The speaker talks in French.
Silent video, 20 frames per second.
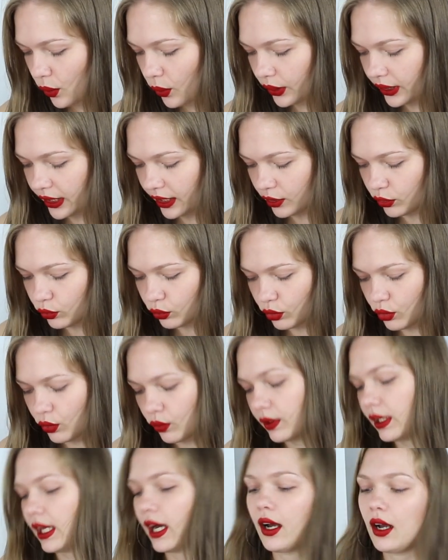ok, donc
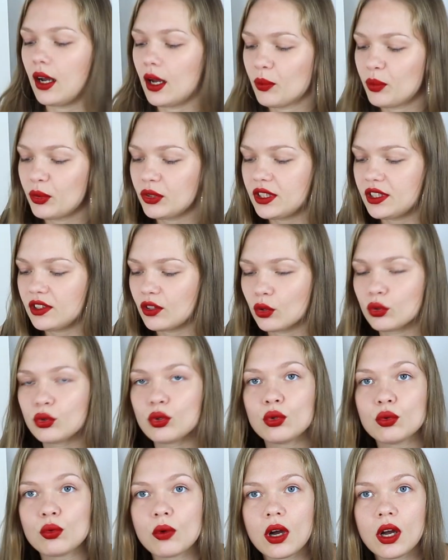on a un petit
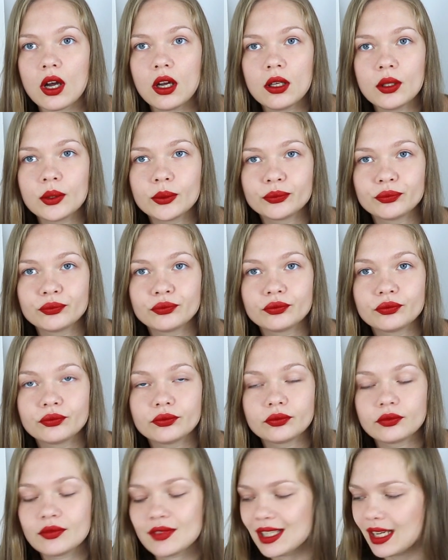entonnoir,
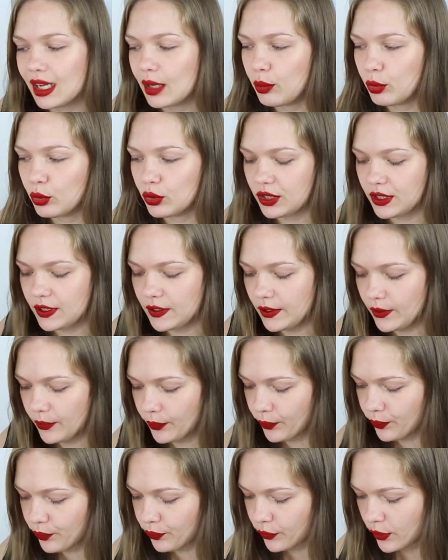très petit.
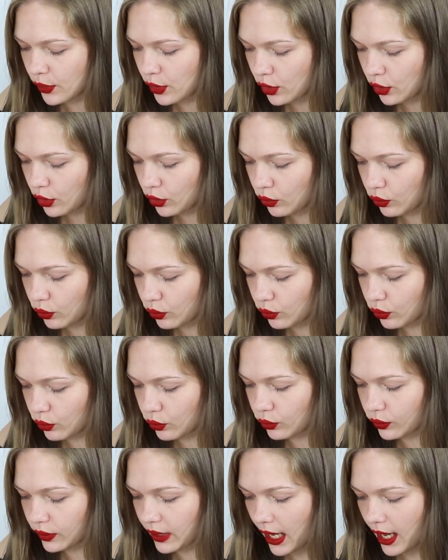
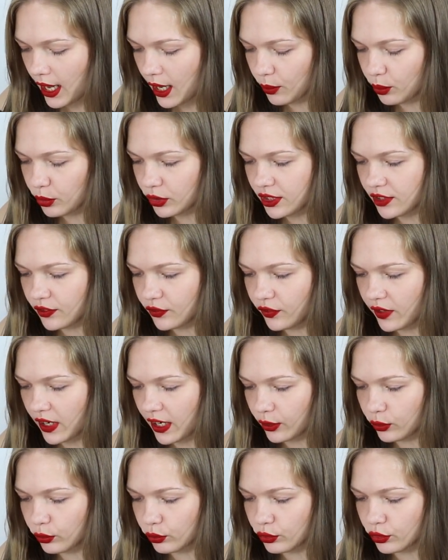On a un petit
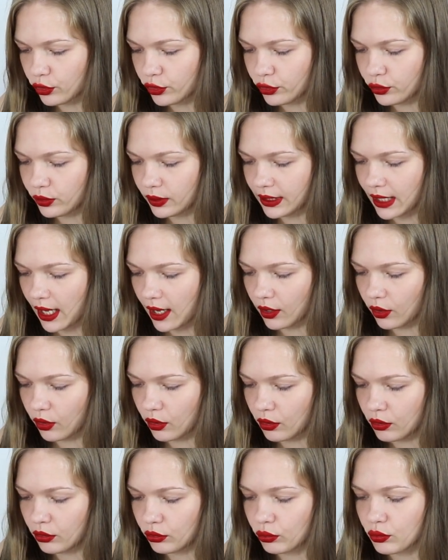flacon d'huile
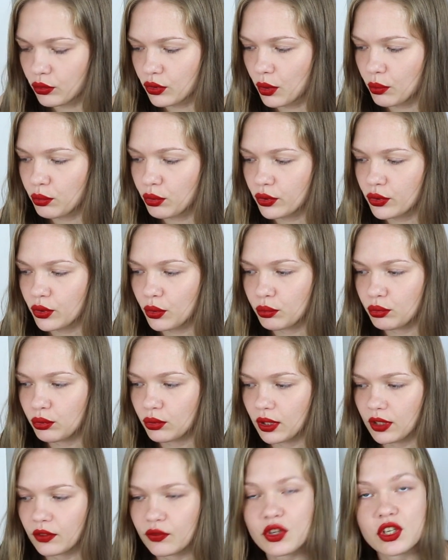d'argan, donc 100%
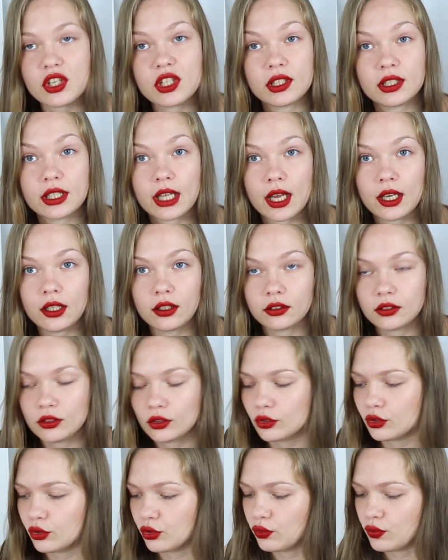pure et végétale.
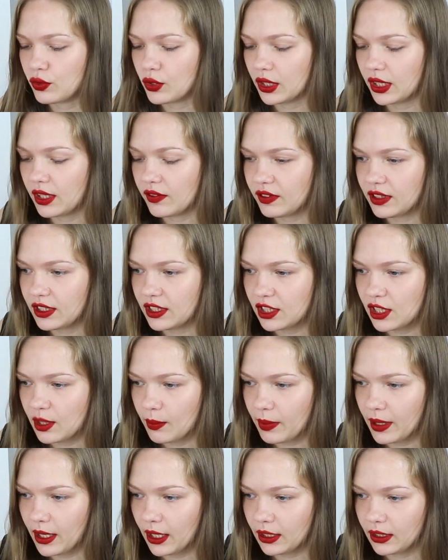Hein. Euh, je vous en avais
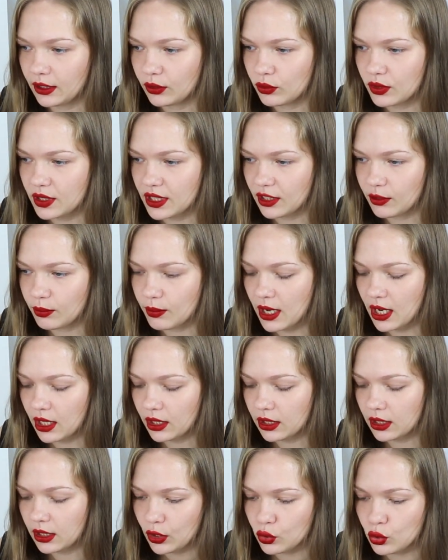déjà parlé de cette
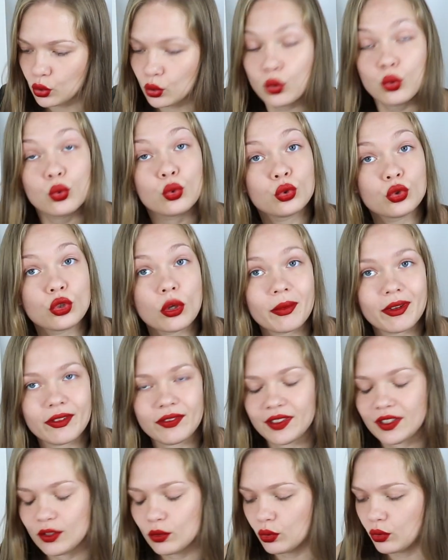marque. Du coup, dans ma
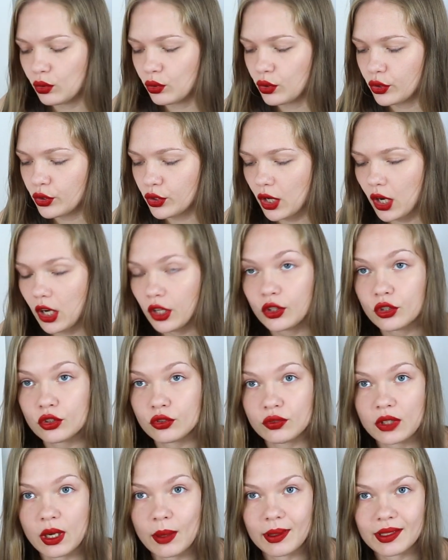vidéo All Sol,
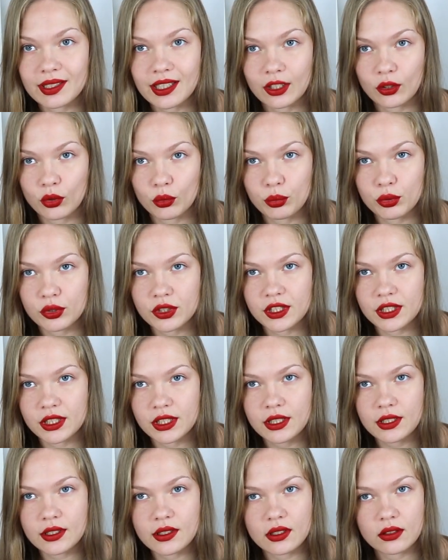je vous la mettrai dans le
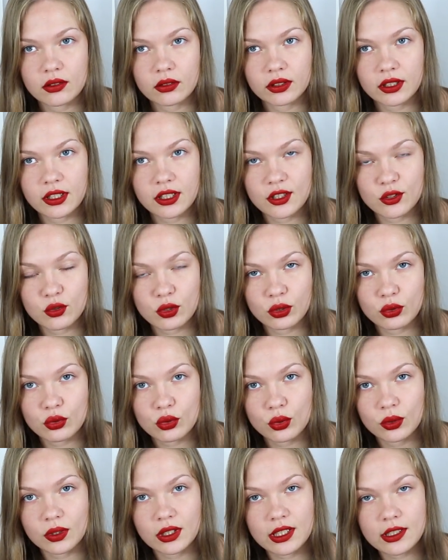petit, si tant est qu'il soit de
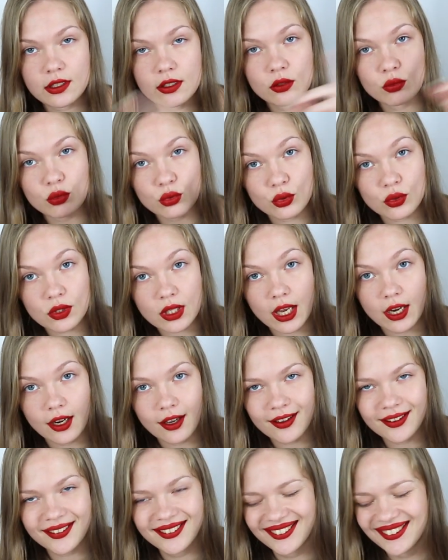ce côté, sinon ce sera
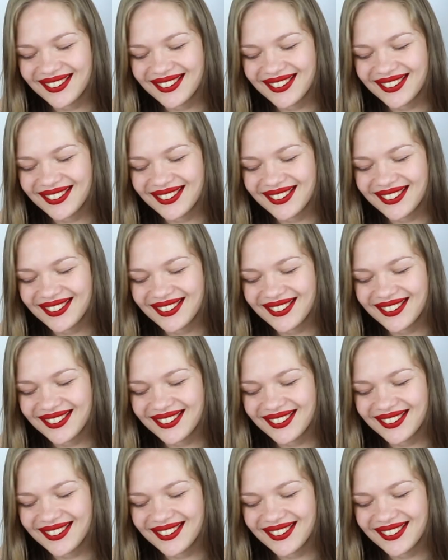là,